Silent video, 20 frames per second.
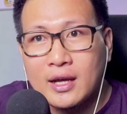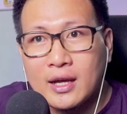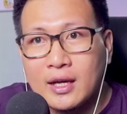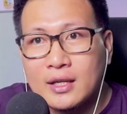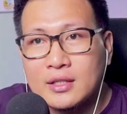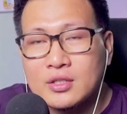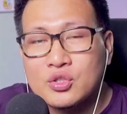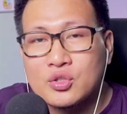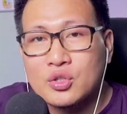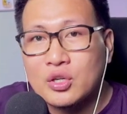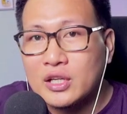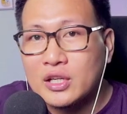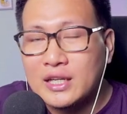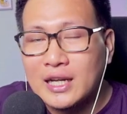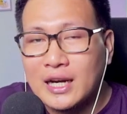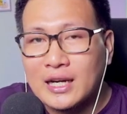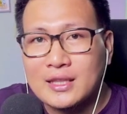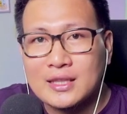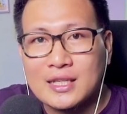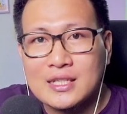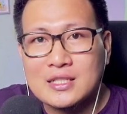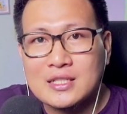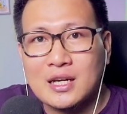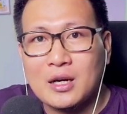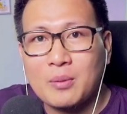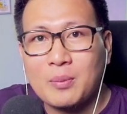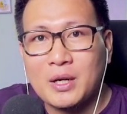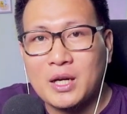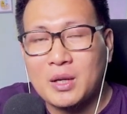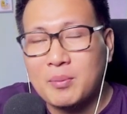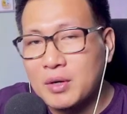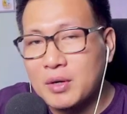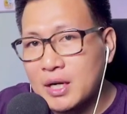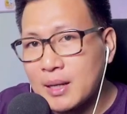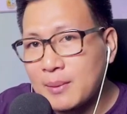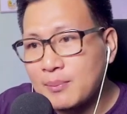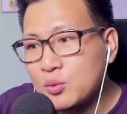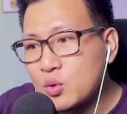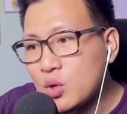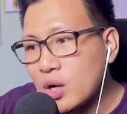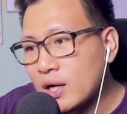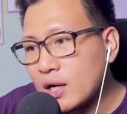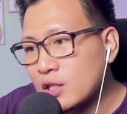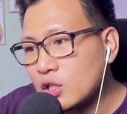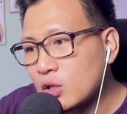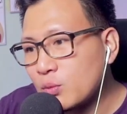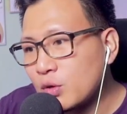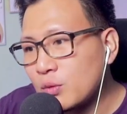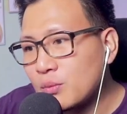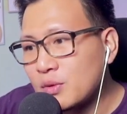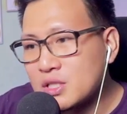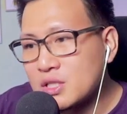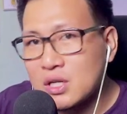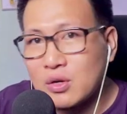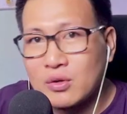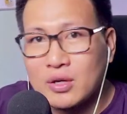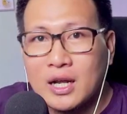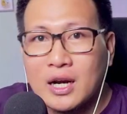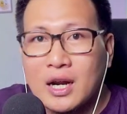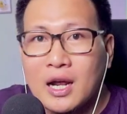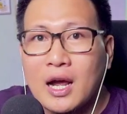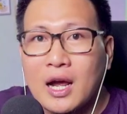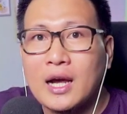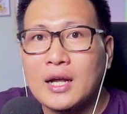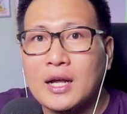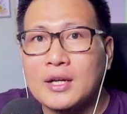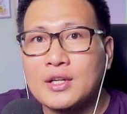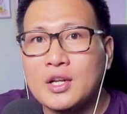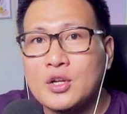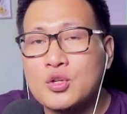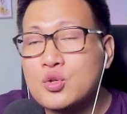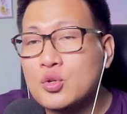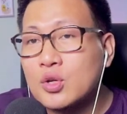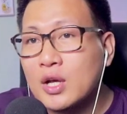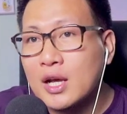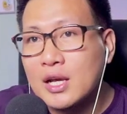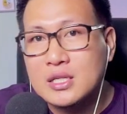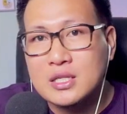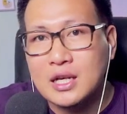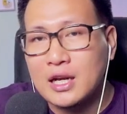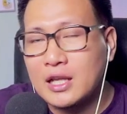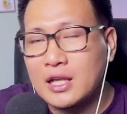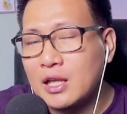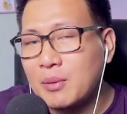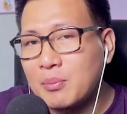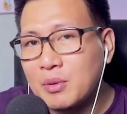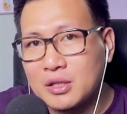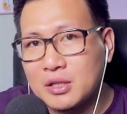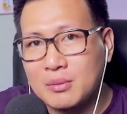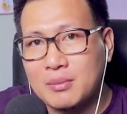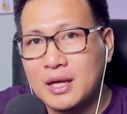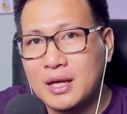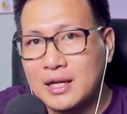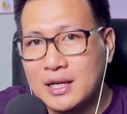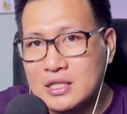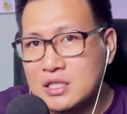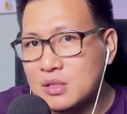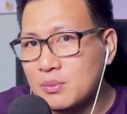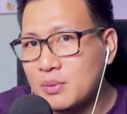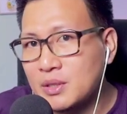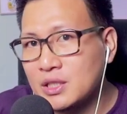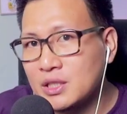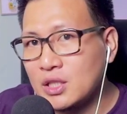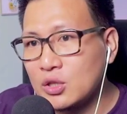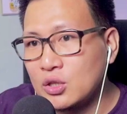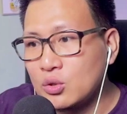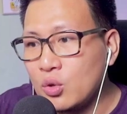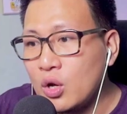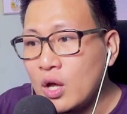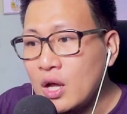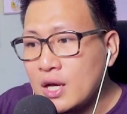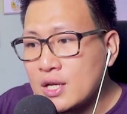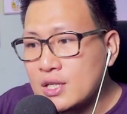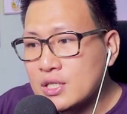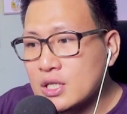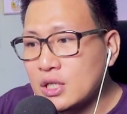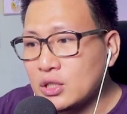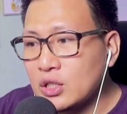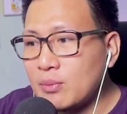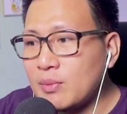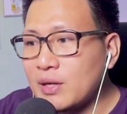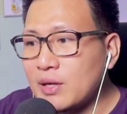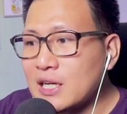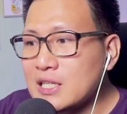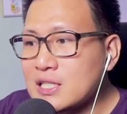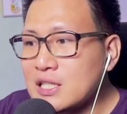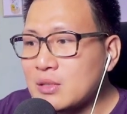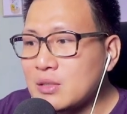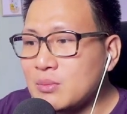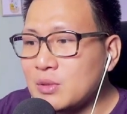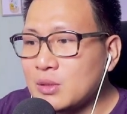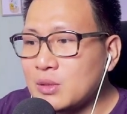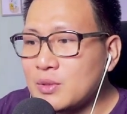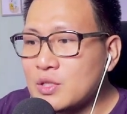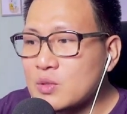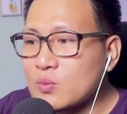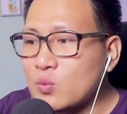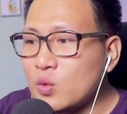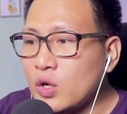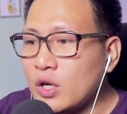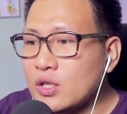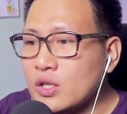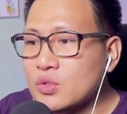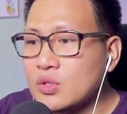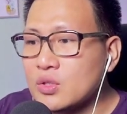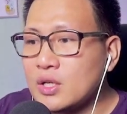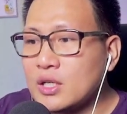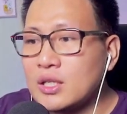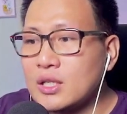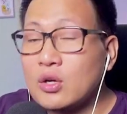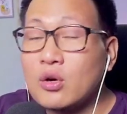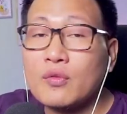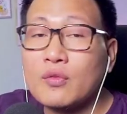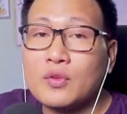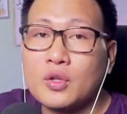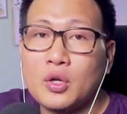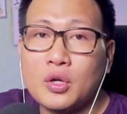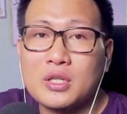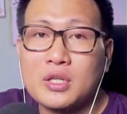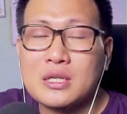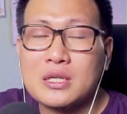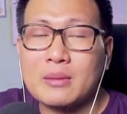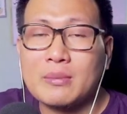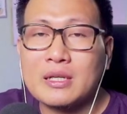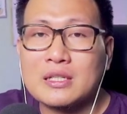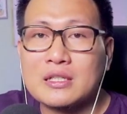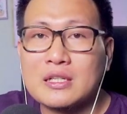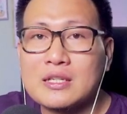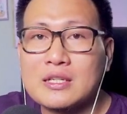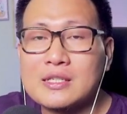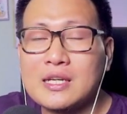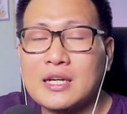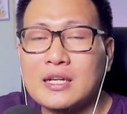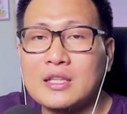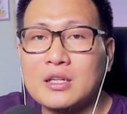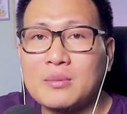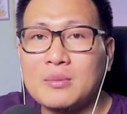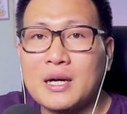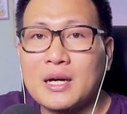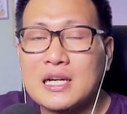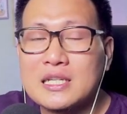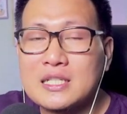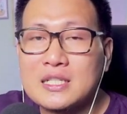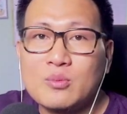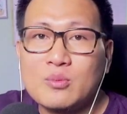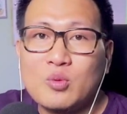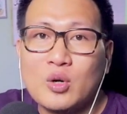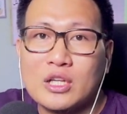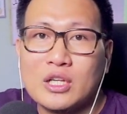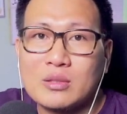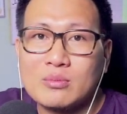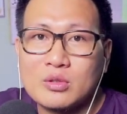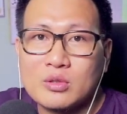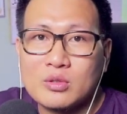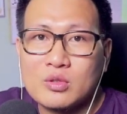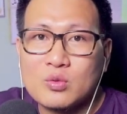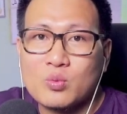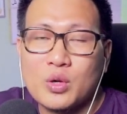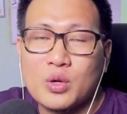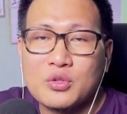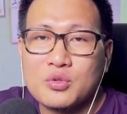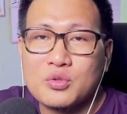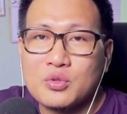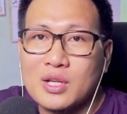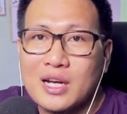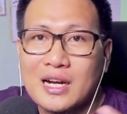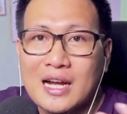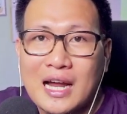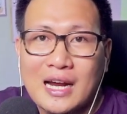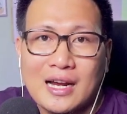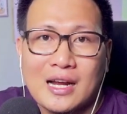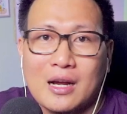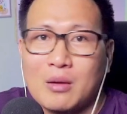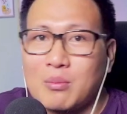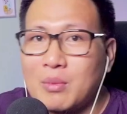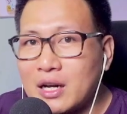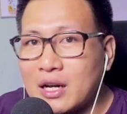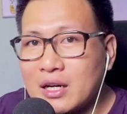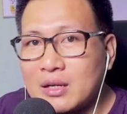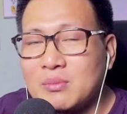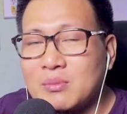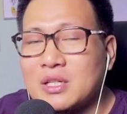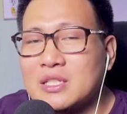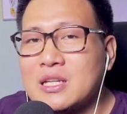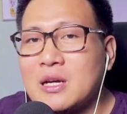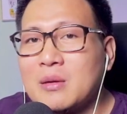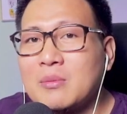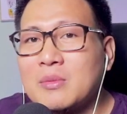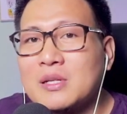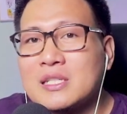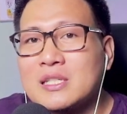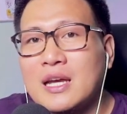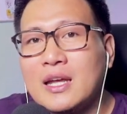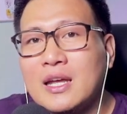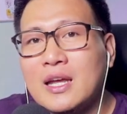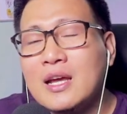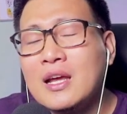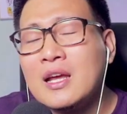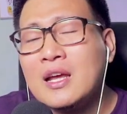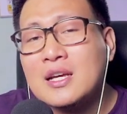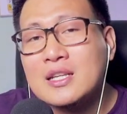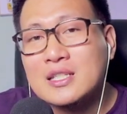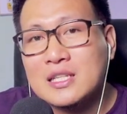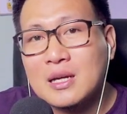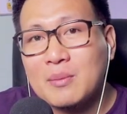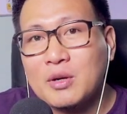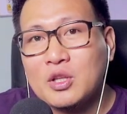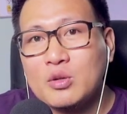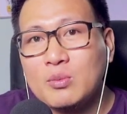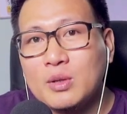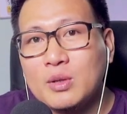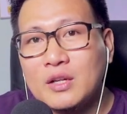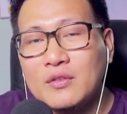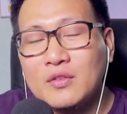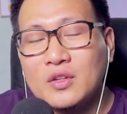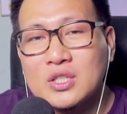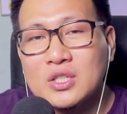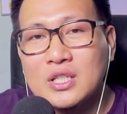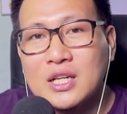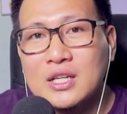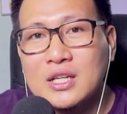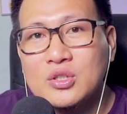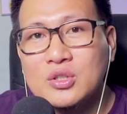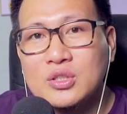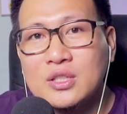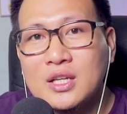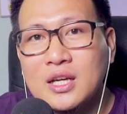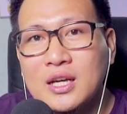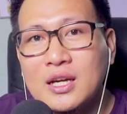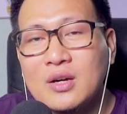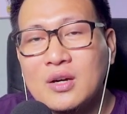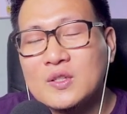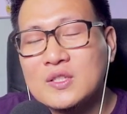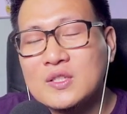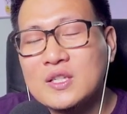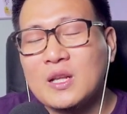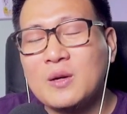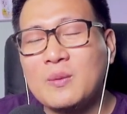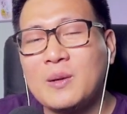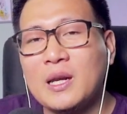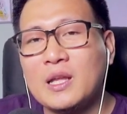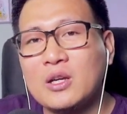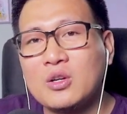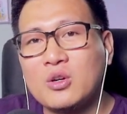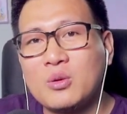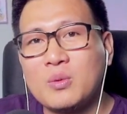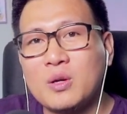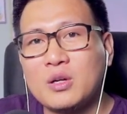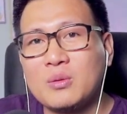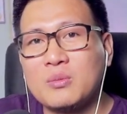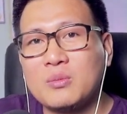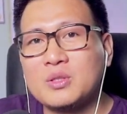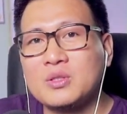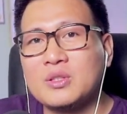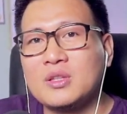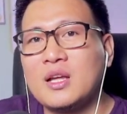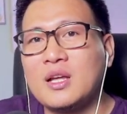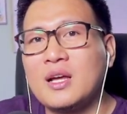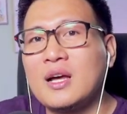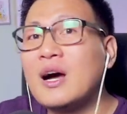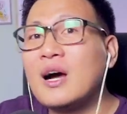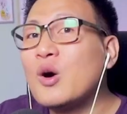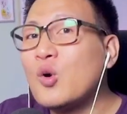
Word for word: kan solidaritas daripada perkampungan ataupun bersaudaraan dan juga istilahnya pertemanan seperti itu. So terima kasih teman-teman semua yang sudah tengok video ini sampai selesai. Terima kasih buat teman-teman semua yang sudah ngakak bareng bersama saya. Sampai jumpa di video selanjutnya. Wassalamualaikum warahmatullahi